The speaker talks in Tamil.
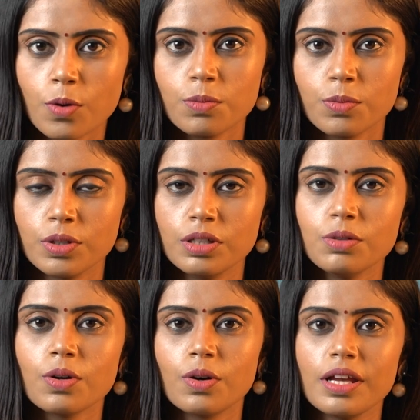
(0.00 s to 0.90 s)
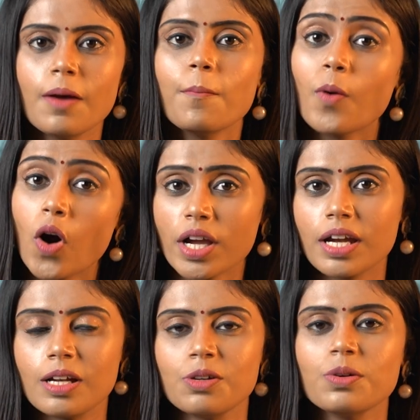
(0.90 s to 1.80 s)
போகும்போது உங்களுடைய
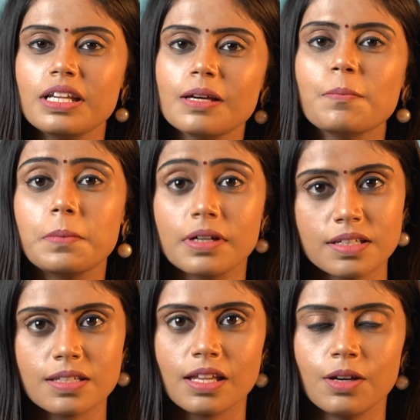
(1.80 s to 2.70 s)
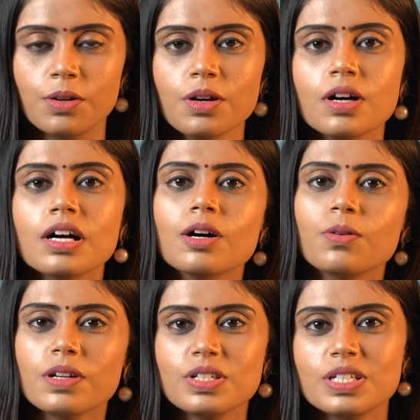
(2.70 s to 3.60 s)
பாக்கெட்லேயோ இல்லை பர்ஸ்லேயோ
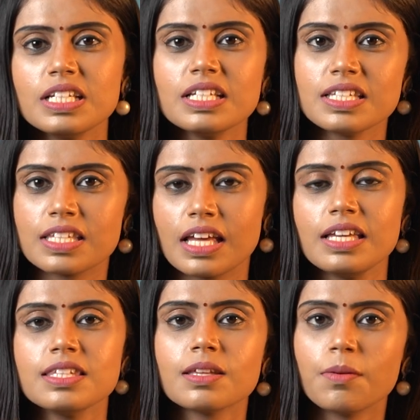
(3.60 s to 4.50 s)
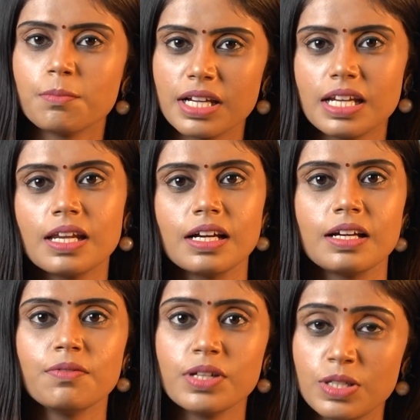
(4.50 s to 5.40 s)
ஒரு சின்ன சைஸ்
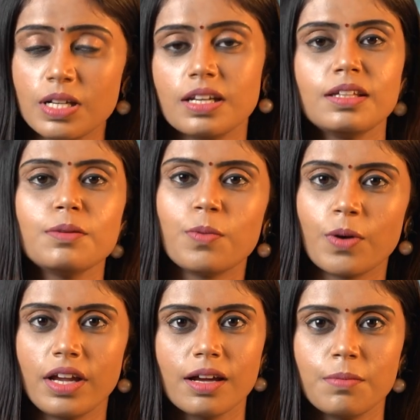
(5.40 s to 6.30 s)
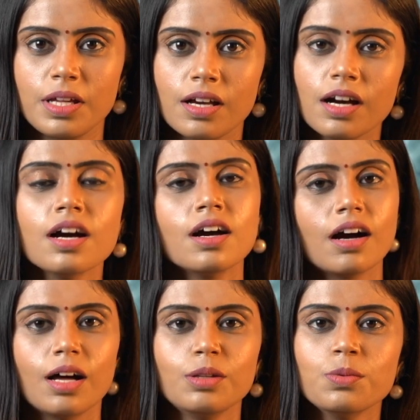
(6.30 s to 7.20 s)
மயிலிறகு வச்சு எடுத்துகிட்டு போகிறீங்க அப்படின்னா
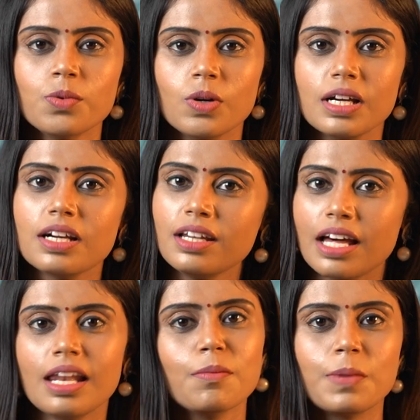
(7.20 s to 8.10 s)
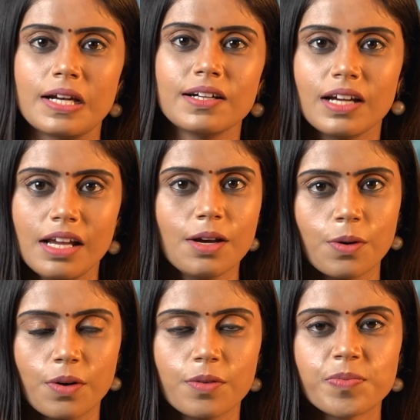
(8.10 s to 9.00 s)
அதுவும் உங்களுக்கு நல்ல பலன்களே
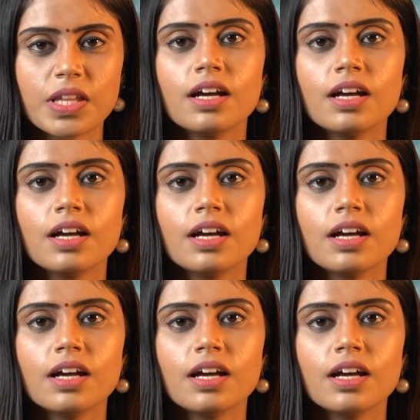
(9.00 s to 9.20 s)
கொடுக்கும்